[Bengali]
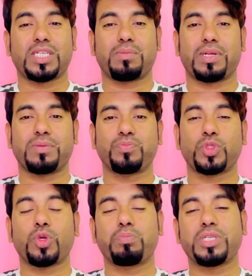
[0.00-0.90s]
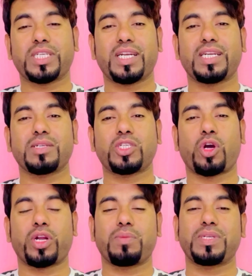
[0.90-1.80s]
চিনবেন চব্বিশ কেরেট
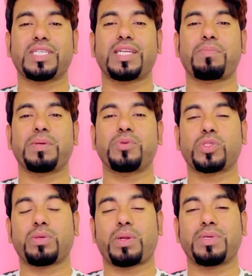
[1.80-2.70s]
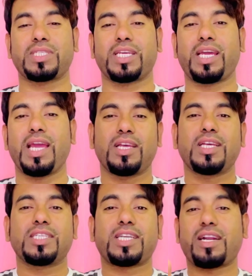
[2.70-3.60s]
স্বর্ণের বিস্কিট আপনি বুঝতে পারবেন যে
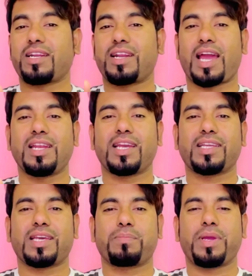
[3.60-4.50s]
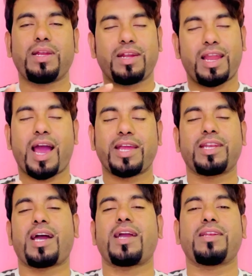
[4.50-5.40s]
চারটা নাইন লেখা থাকবে নাইন
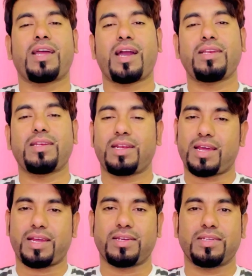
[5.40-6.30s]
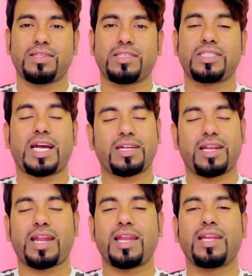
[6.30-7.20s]
নাইন নাইন নাইন চারটা
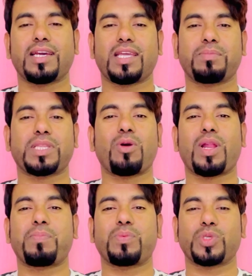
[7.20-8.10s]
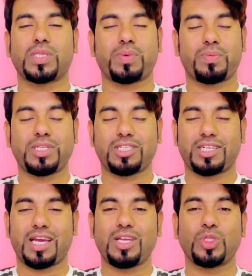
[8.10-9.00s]
নাইন লেখা থাকবে তাহলে আপনি বুঝতে পারবেন
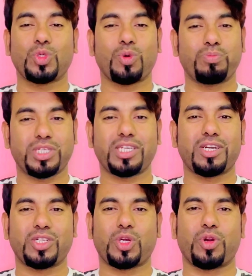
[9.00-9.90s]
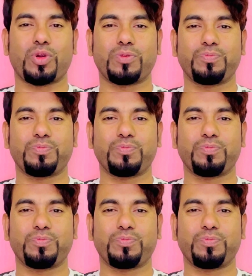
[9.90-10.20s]
যেটা চব্বিশ ক্যারেট স্বর্ণ